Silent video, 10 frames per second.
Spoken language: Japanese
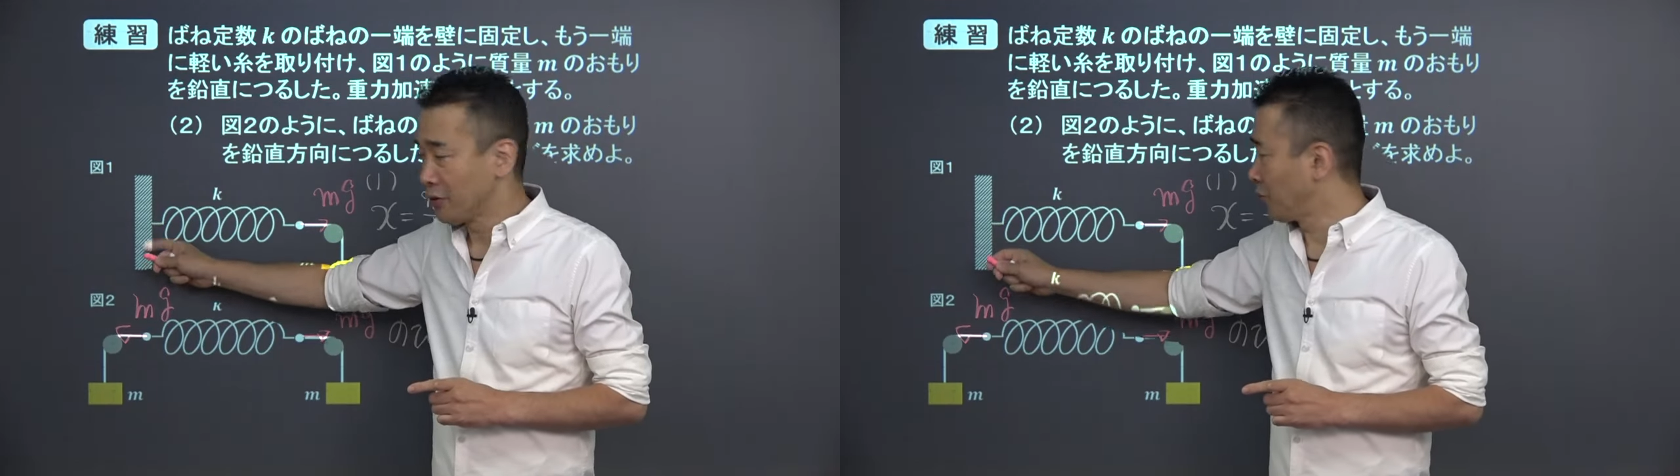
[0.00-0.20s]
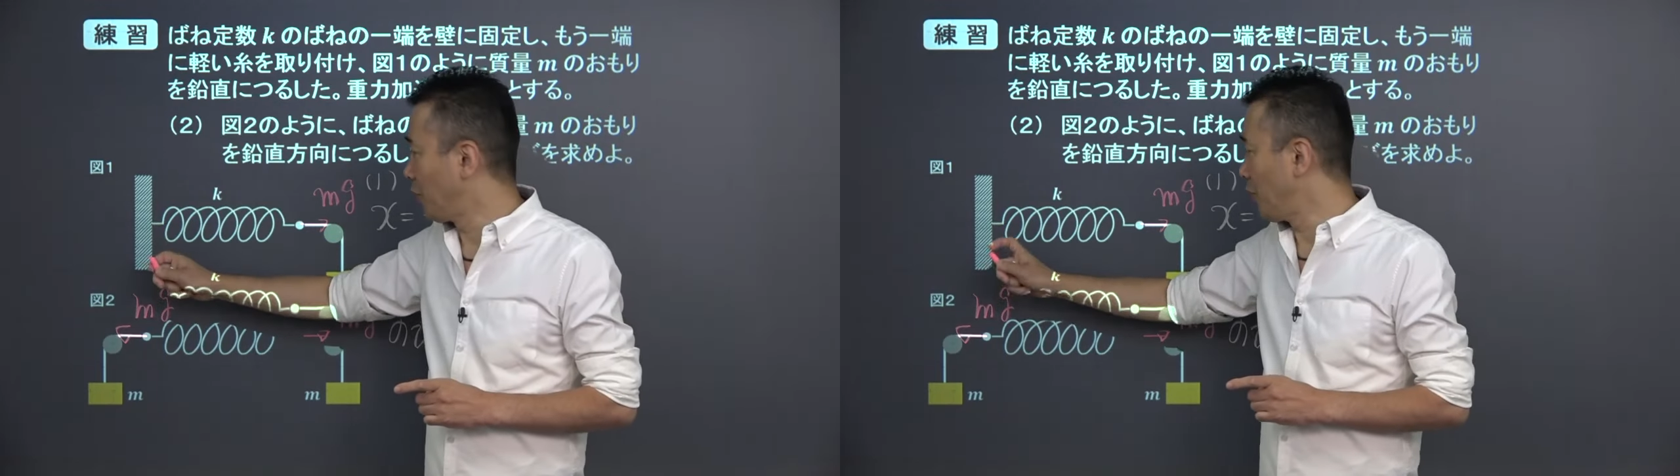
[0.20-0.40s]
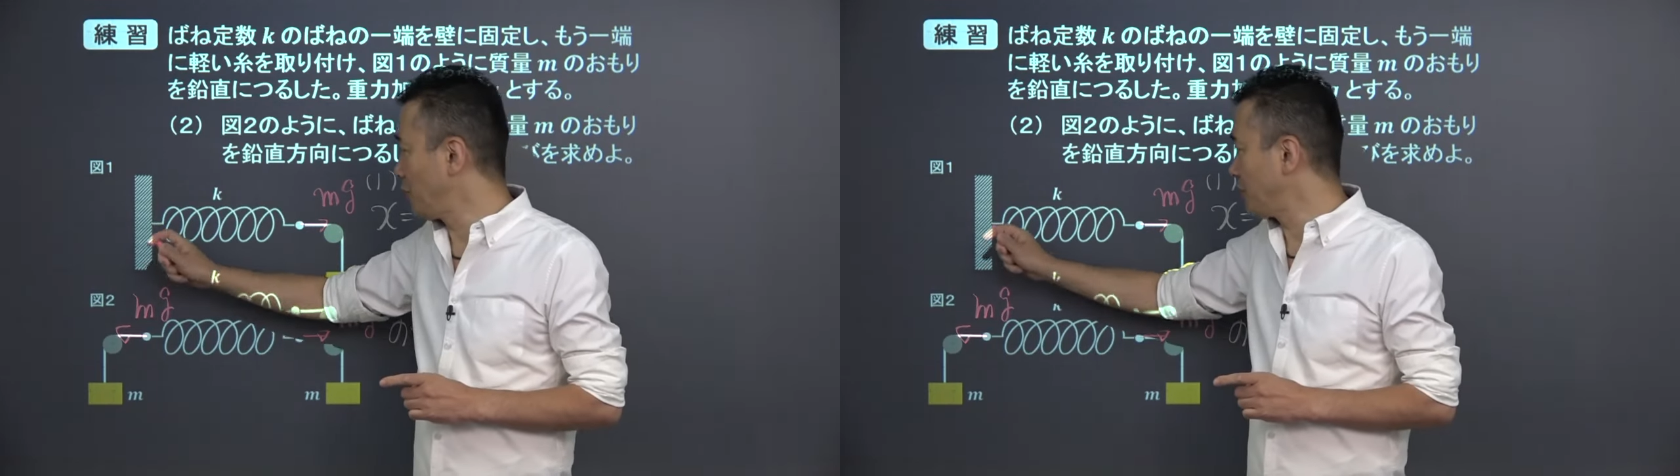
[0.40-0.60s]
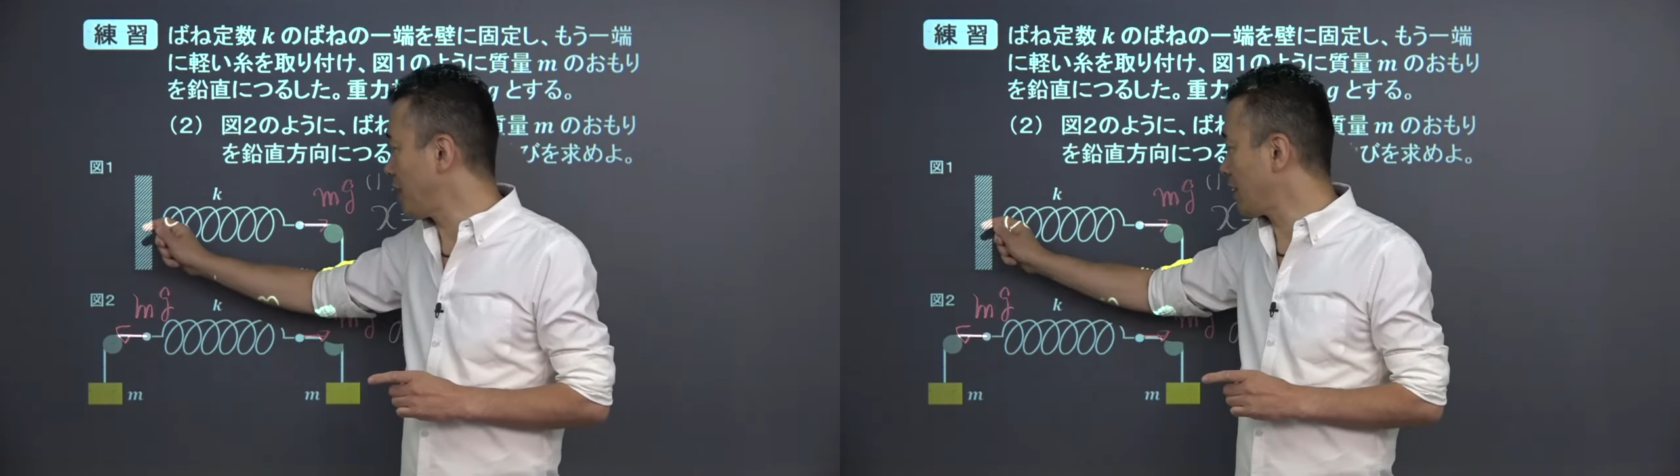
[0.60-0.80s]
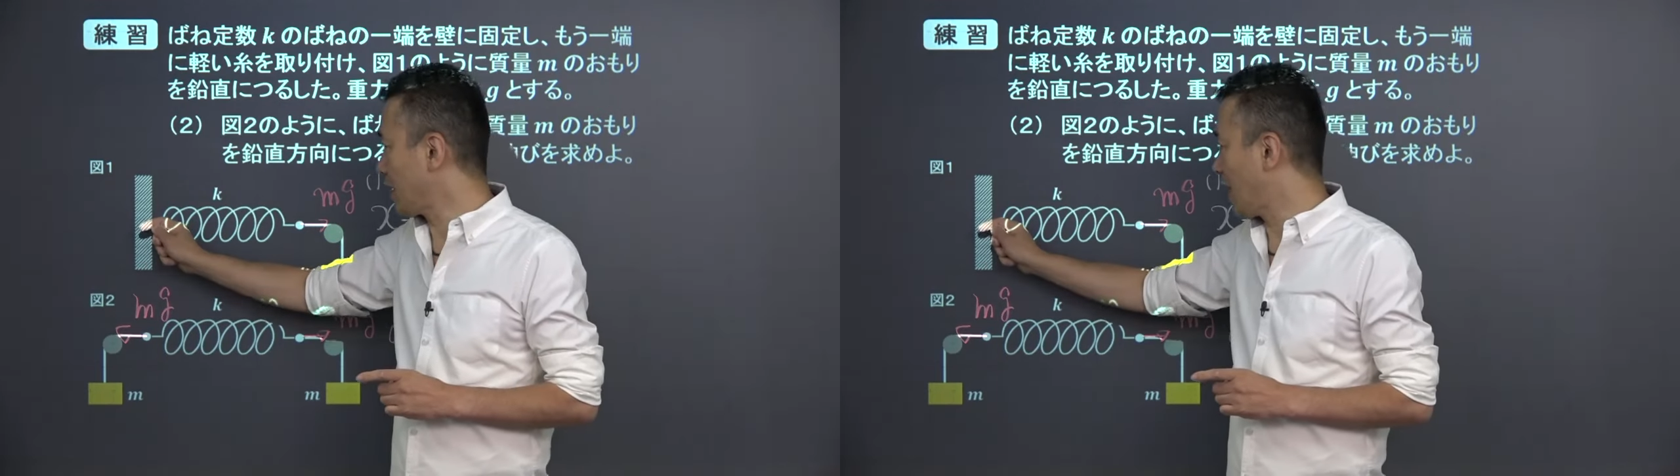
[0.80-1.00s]
当
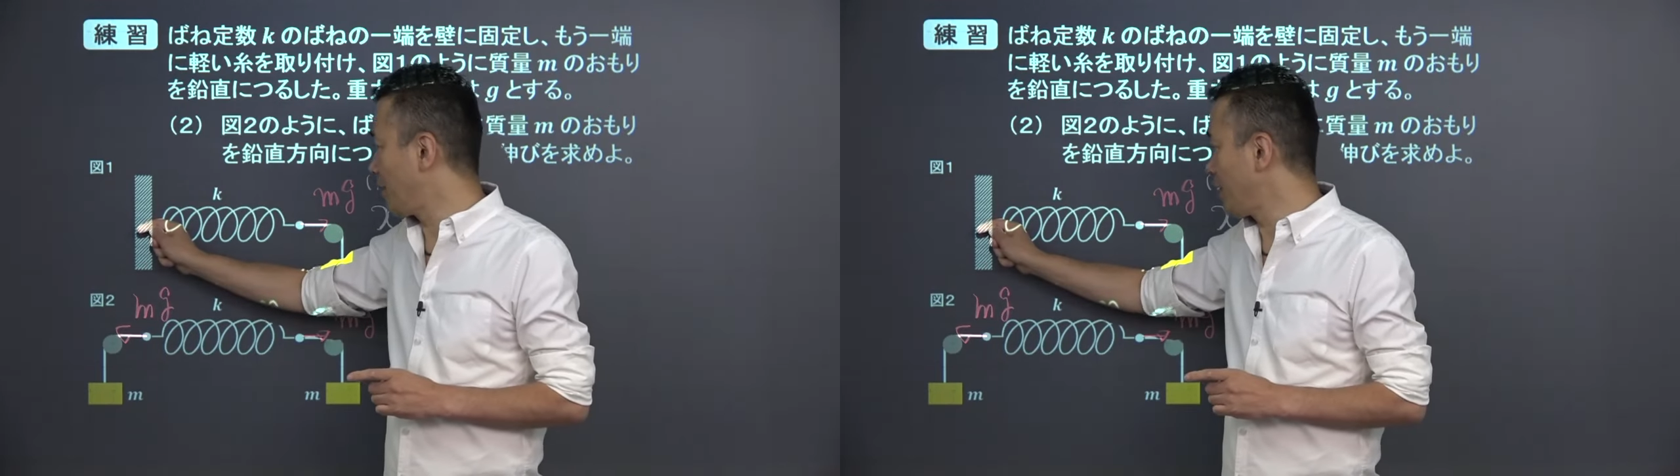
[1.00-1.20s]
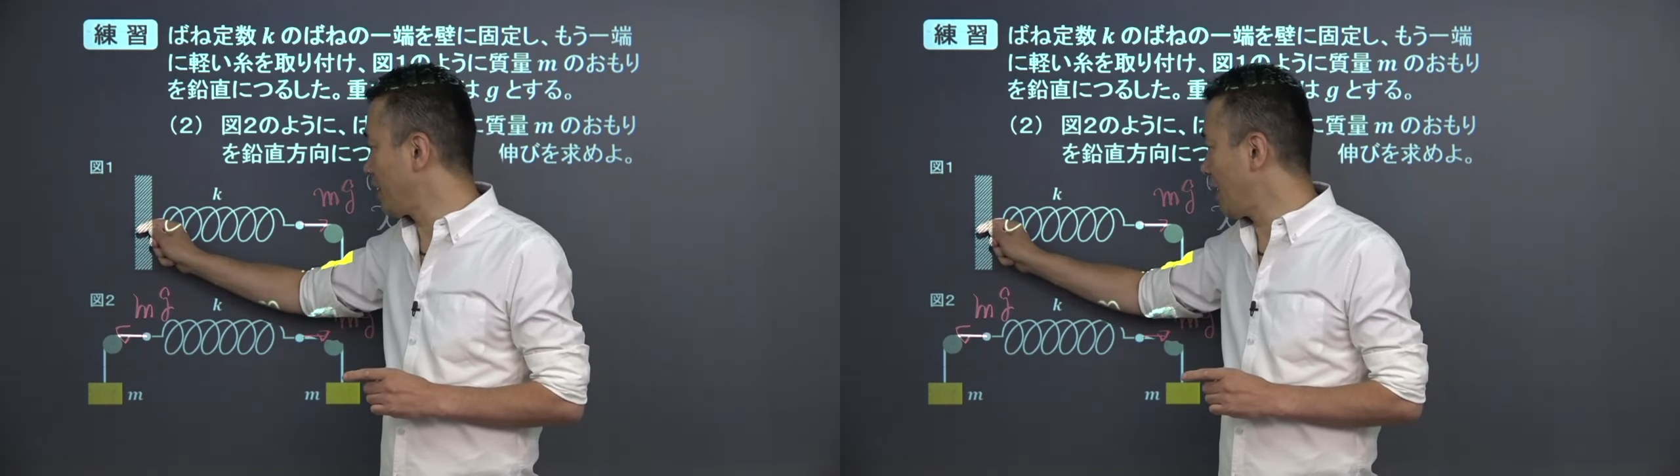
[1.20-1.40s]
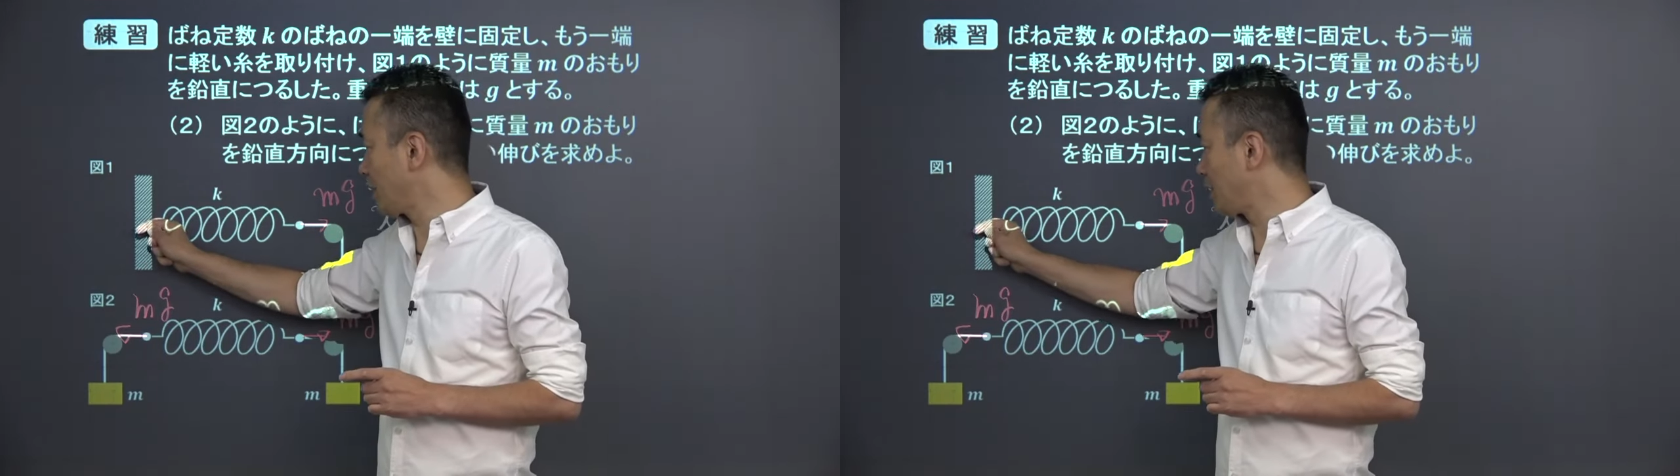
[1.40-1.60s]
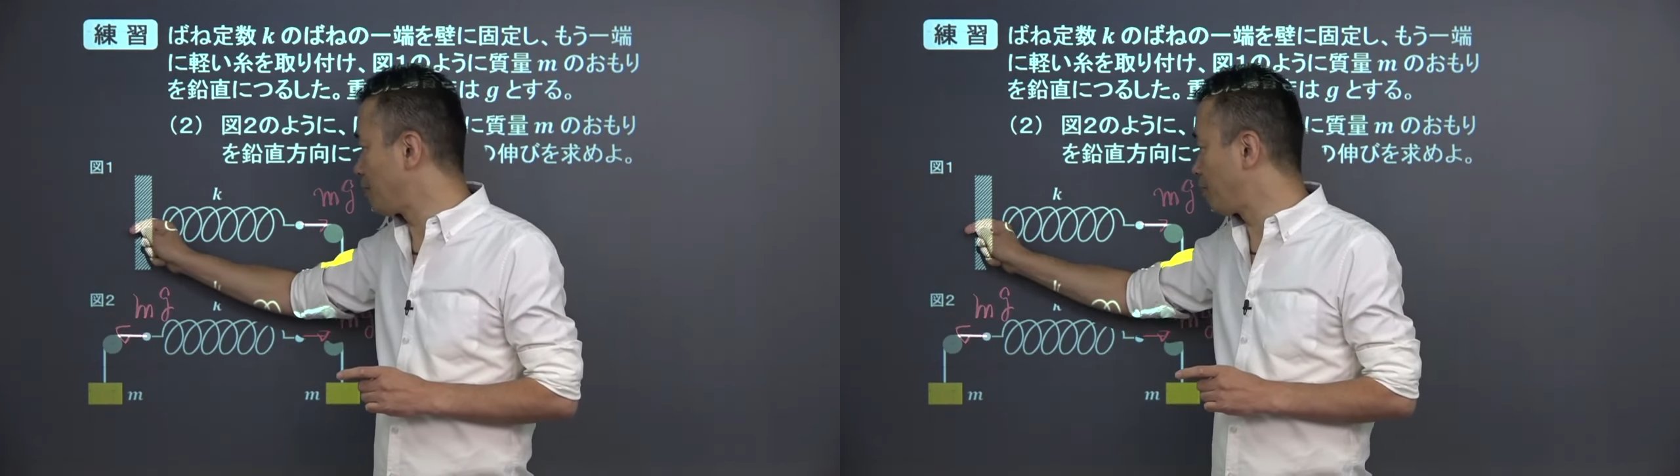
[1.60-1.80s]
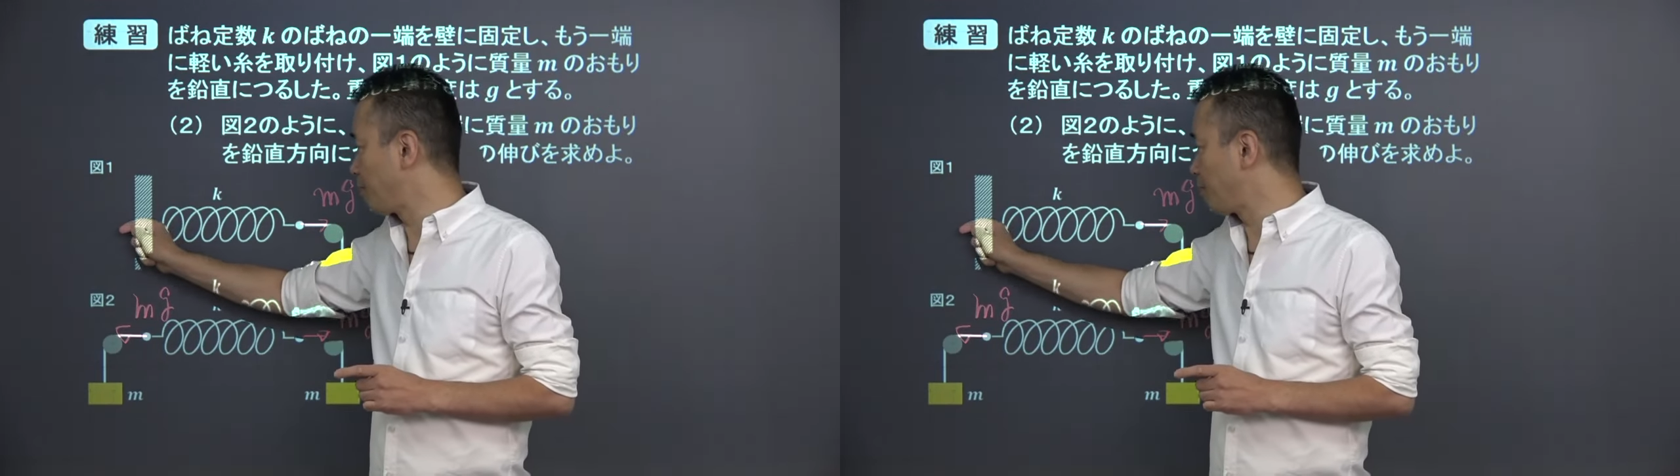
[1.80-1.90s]
然壁が引っ